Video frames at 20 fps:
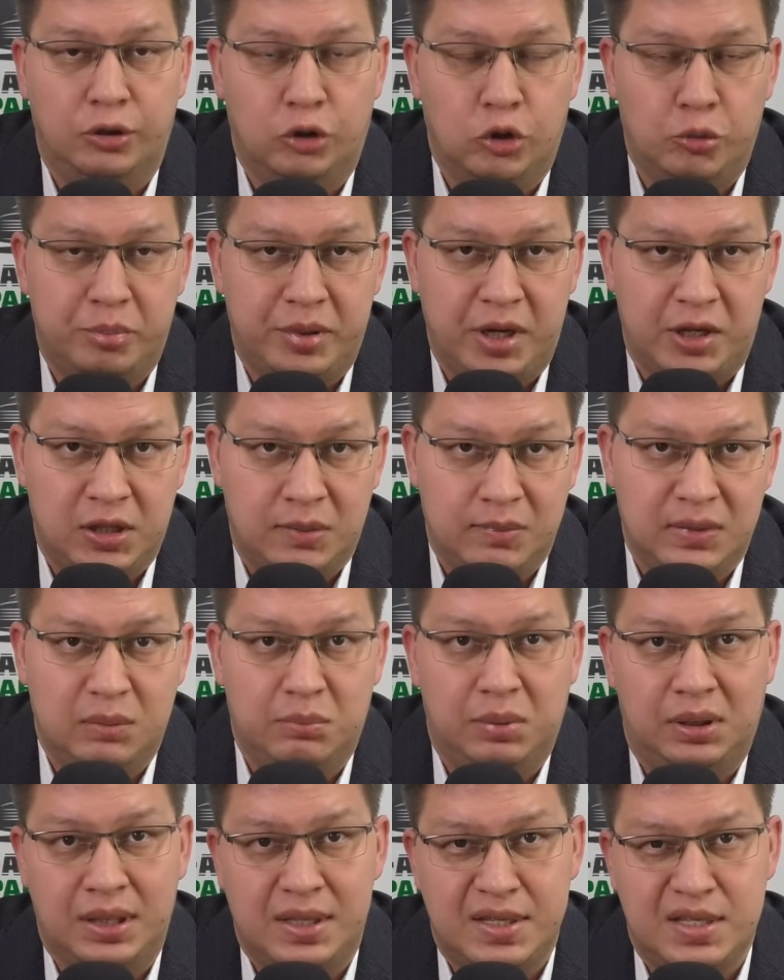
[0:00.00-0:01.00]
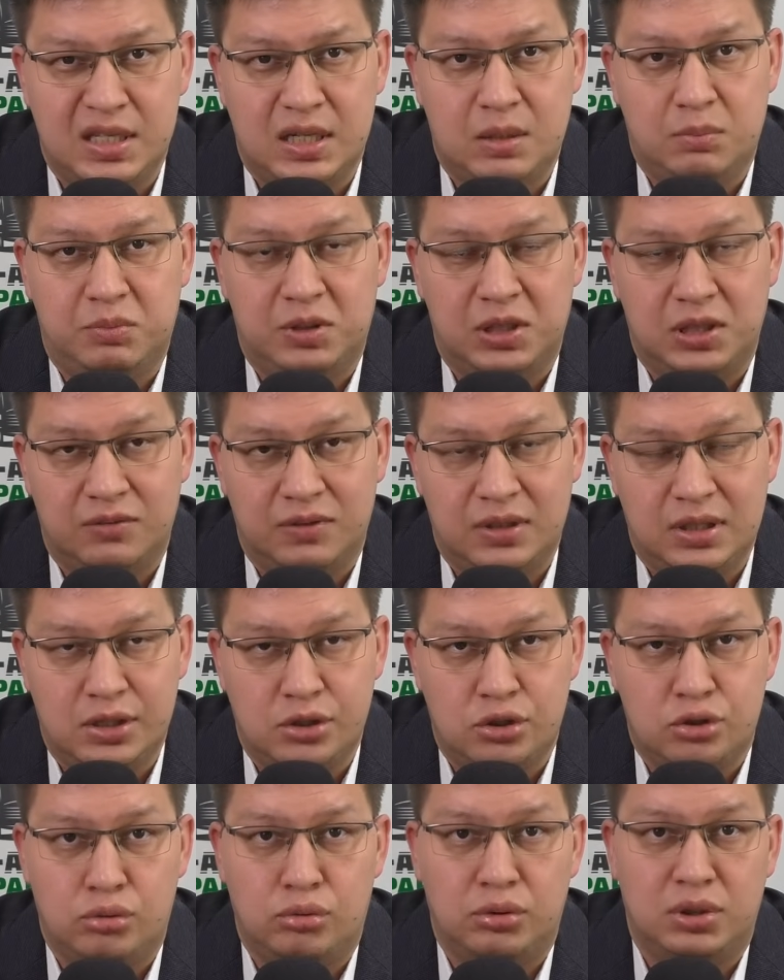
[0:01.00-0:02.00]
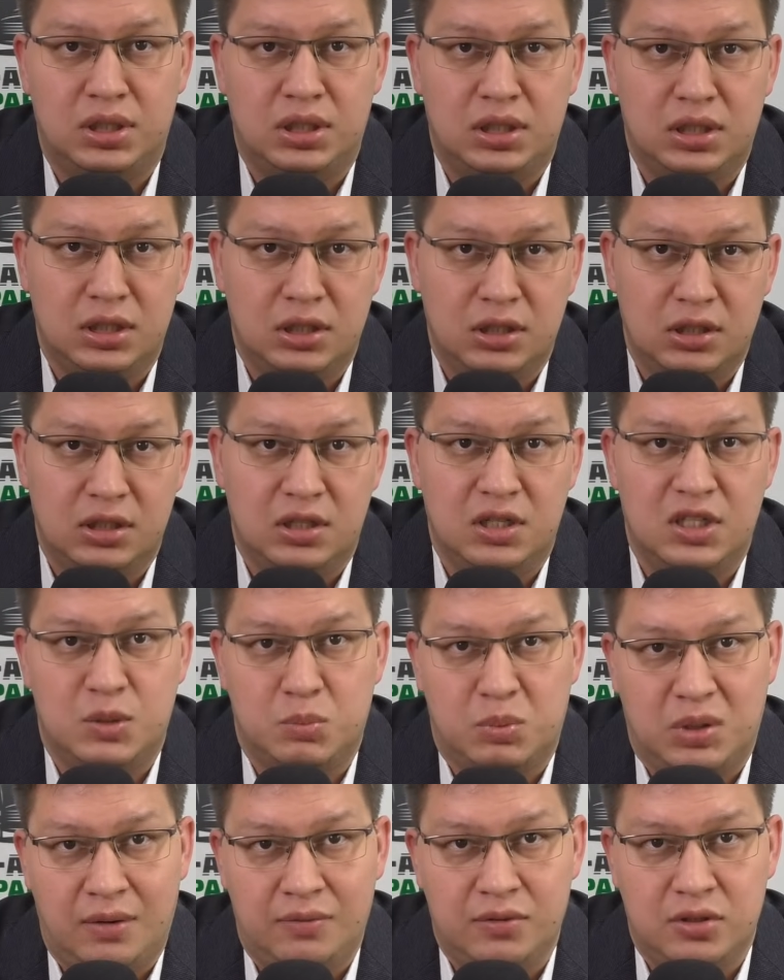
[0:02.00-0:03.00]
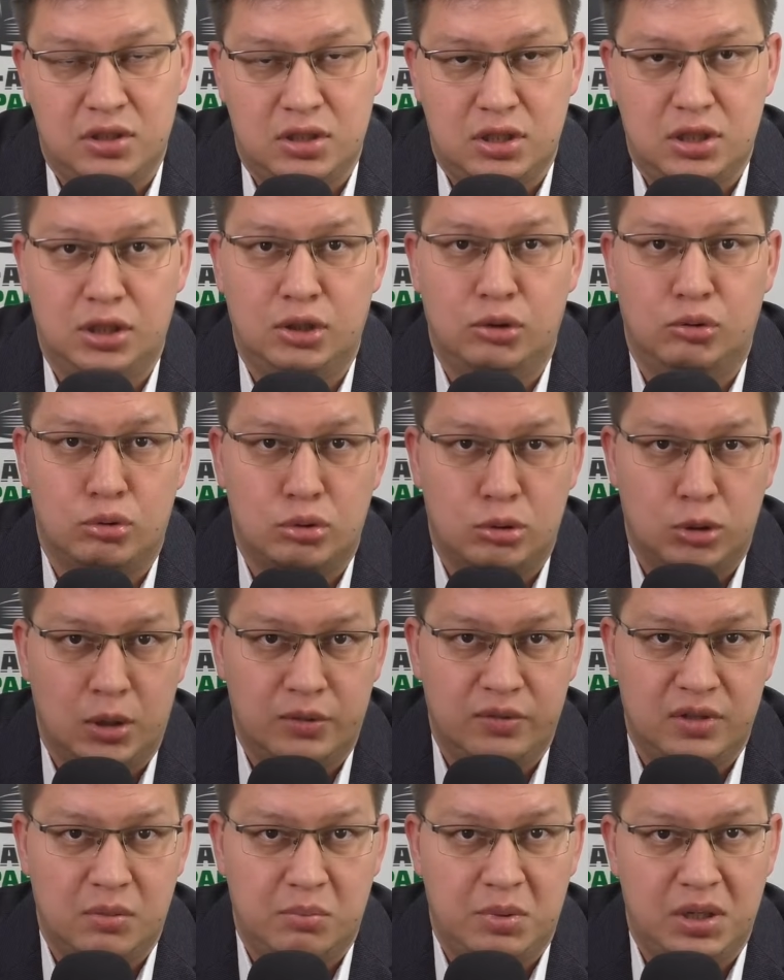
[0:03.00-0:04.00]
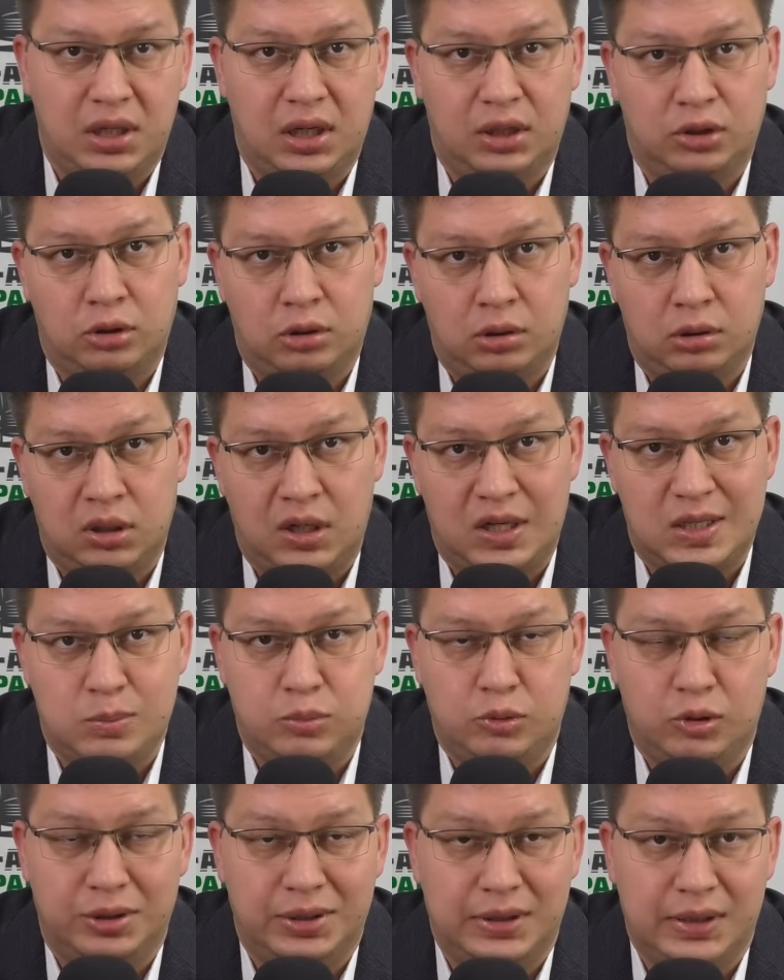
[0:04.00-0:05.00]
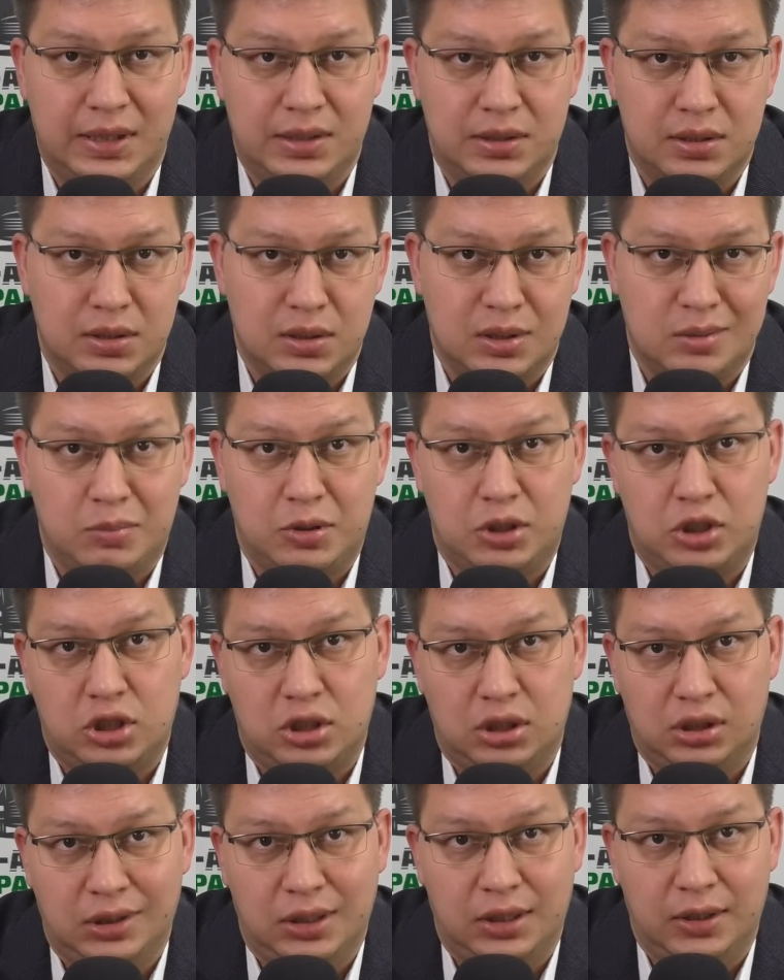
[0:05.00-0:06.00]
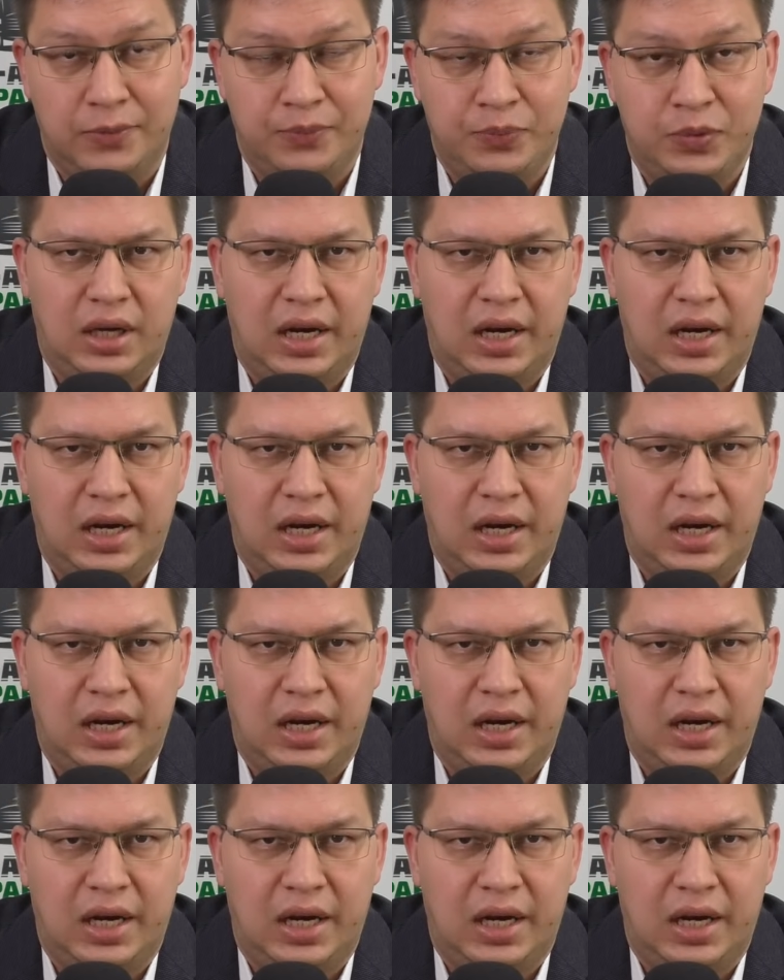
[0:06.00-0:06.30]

Но при этом дополнительно появились другие неисправности и условия, при которых эксплуатация запрещена.